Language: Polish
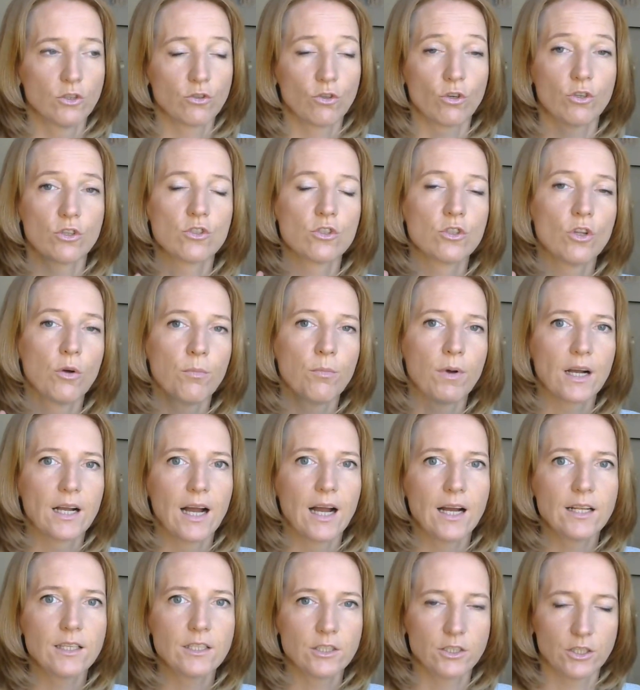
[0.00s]
To jest
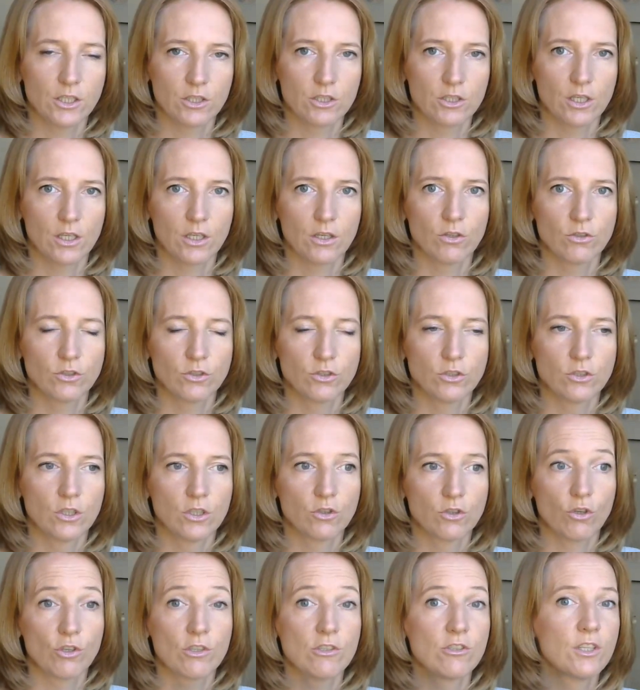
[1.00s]
domaganie się czegoś,
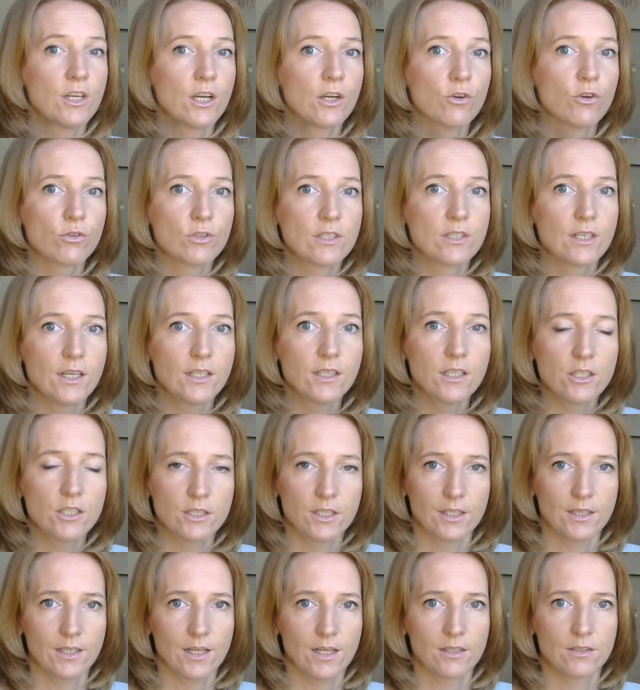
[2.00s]
to jest niegodzenie
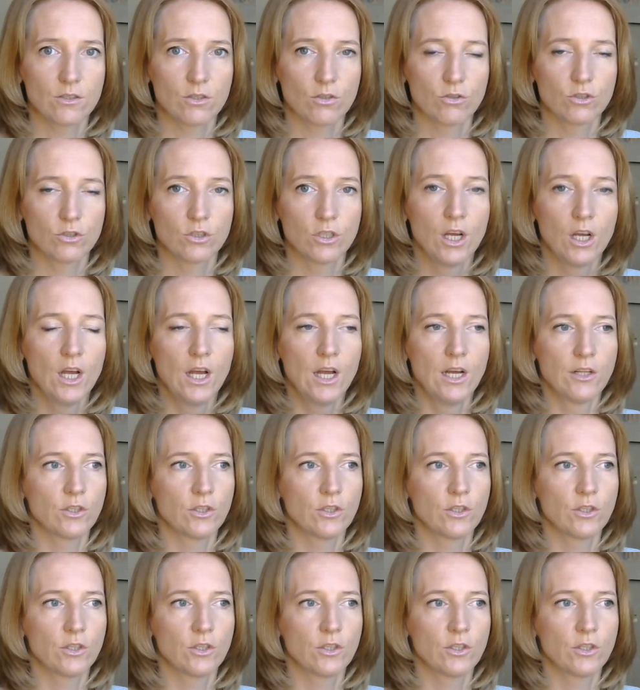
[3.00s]
się na coś.